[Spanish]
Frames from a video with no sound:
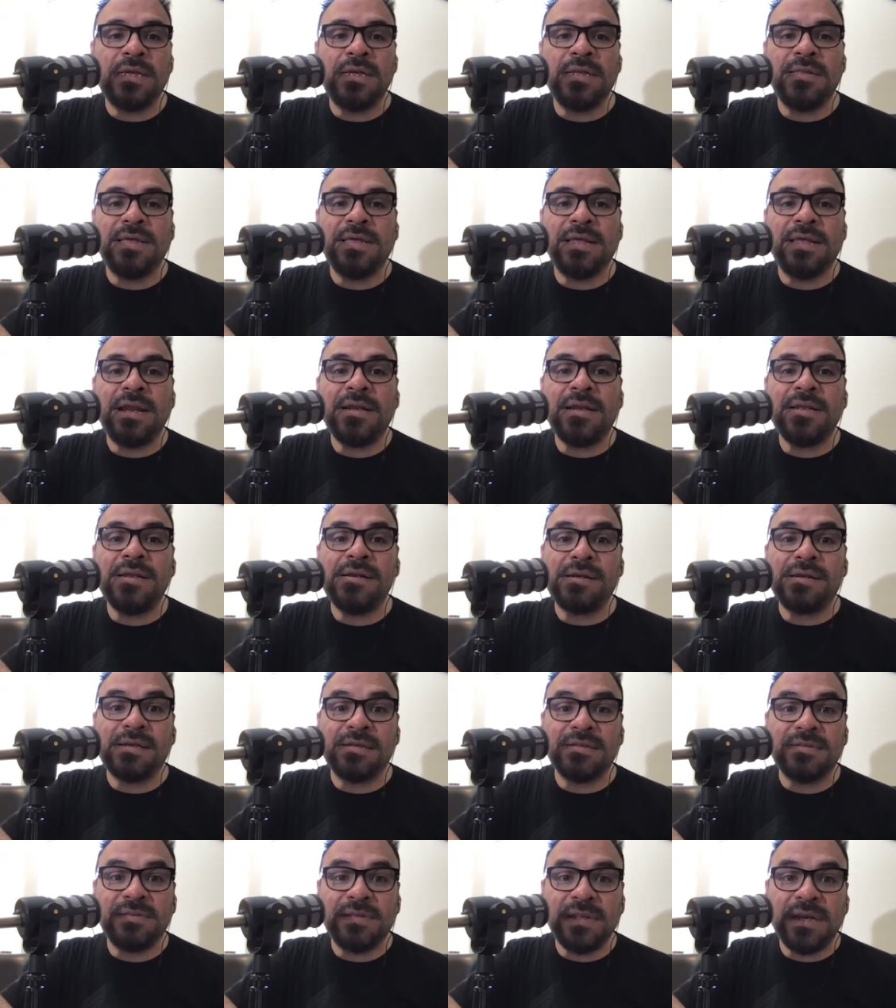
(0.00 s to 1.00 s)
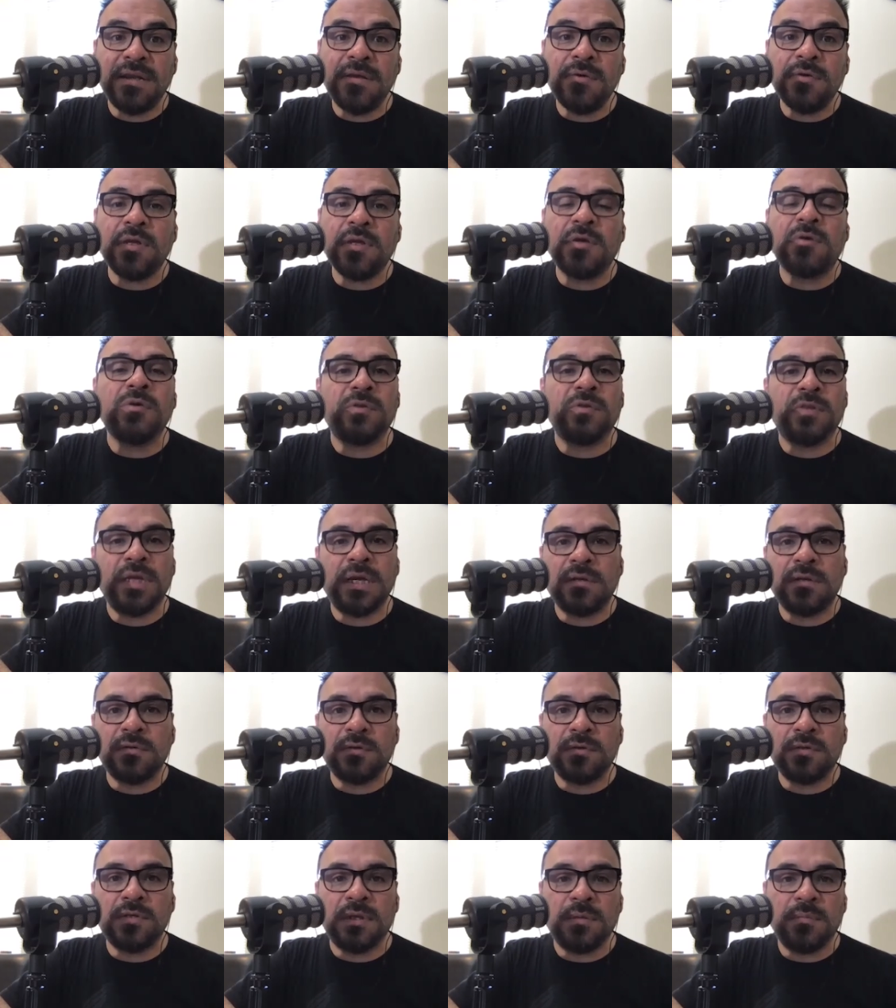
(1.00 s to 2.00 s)
liderar el rastreo de
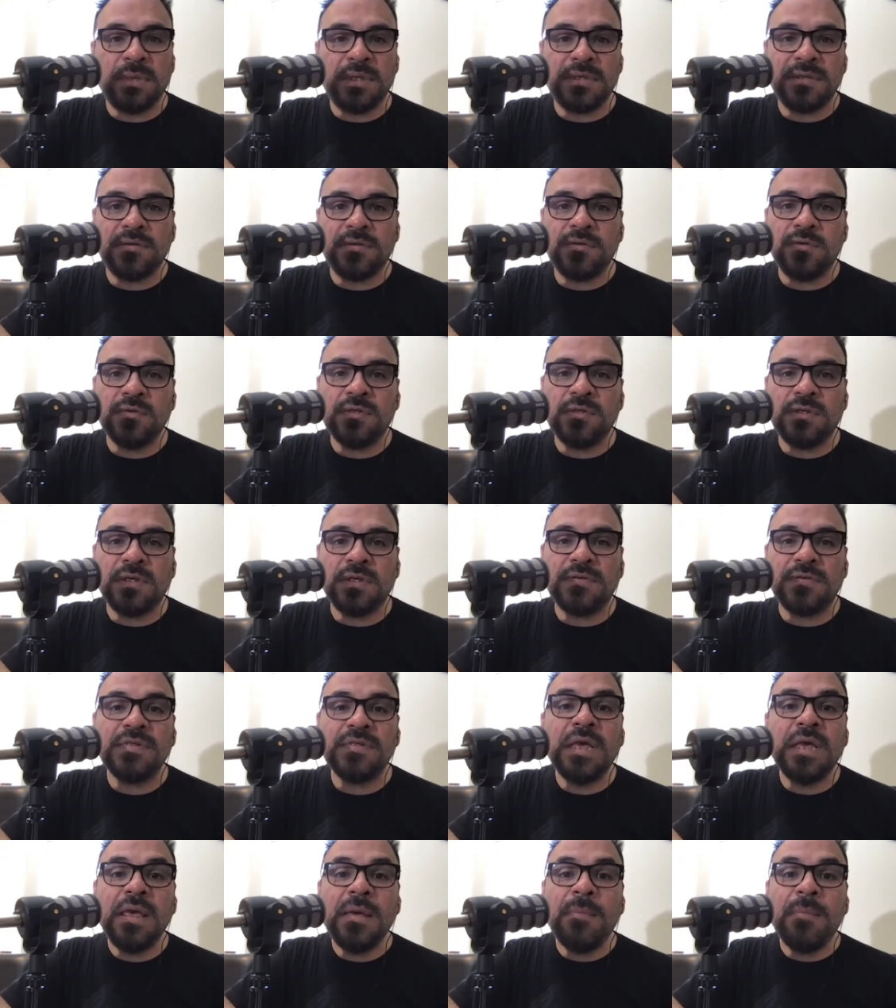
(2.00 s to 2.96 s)
contactos en Massachusetts